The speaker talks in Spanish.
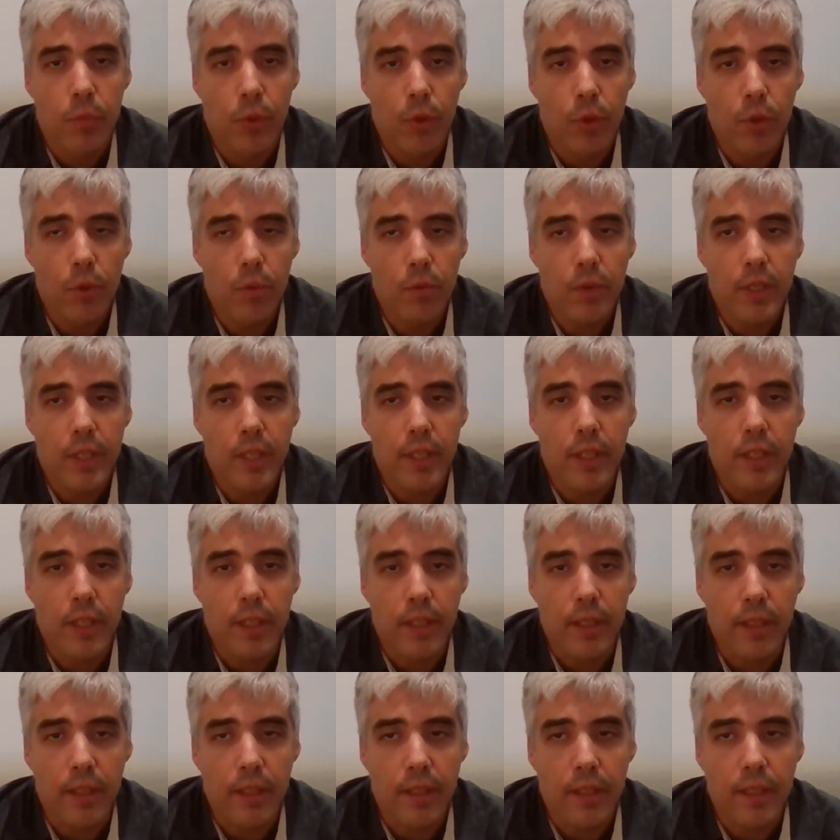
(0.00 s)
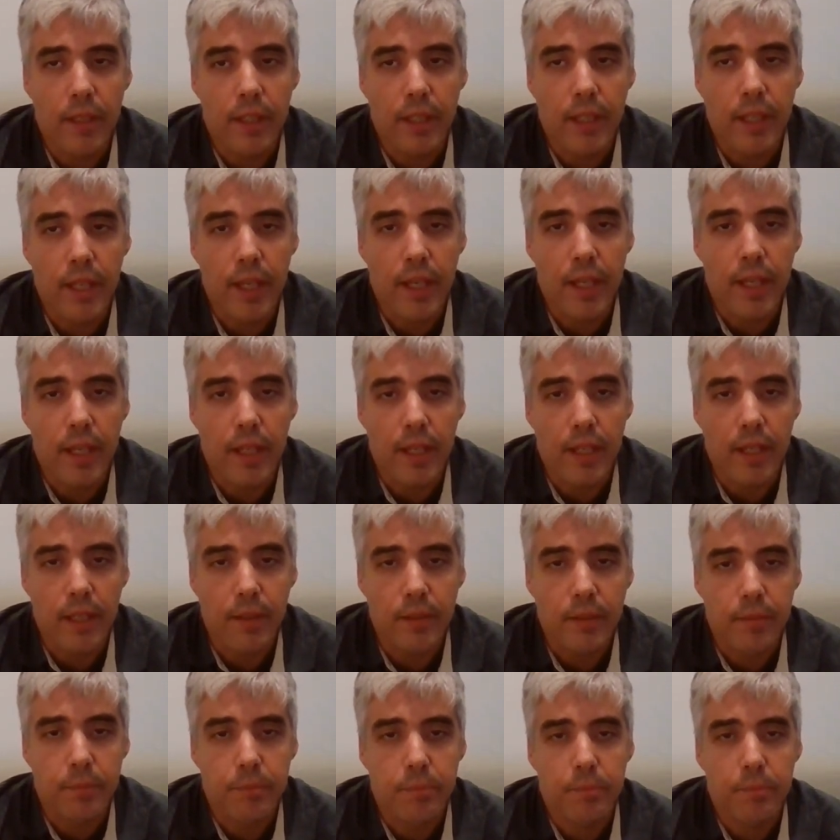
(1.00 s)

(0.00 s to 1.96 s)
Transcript: pro y, que,